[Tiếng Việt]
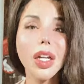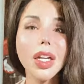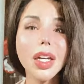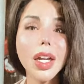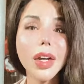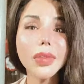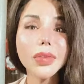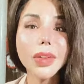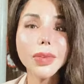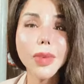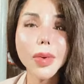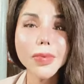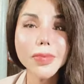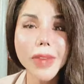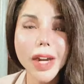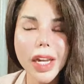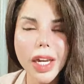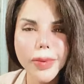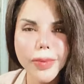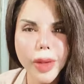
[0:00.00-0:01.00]
lóc facebook
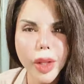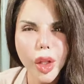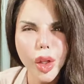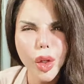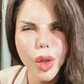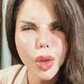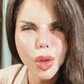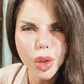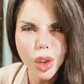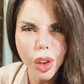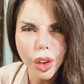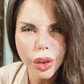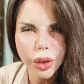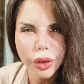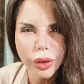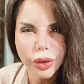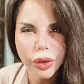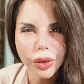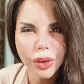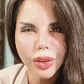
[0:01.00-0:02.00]
mày là mày hiểu rằng
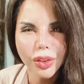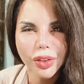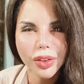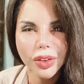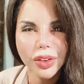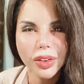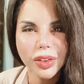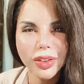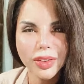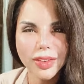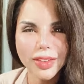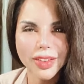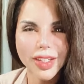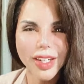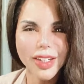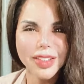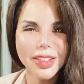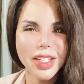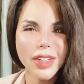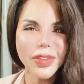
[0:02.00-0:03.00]

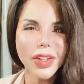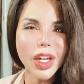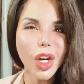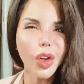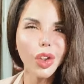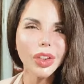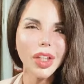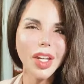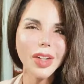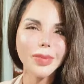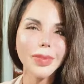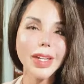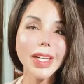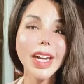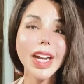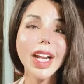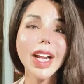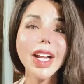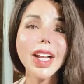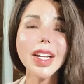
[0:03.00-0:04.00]
cần chỉ phải lôi tên mày
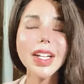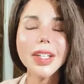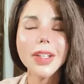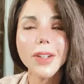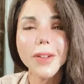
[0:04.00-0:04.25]
ra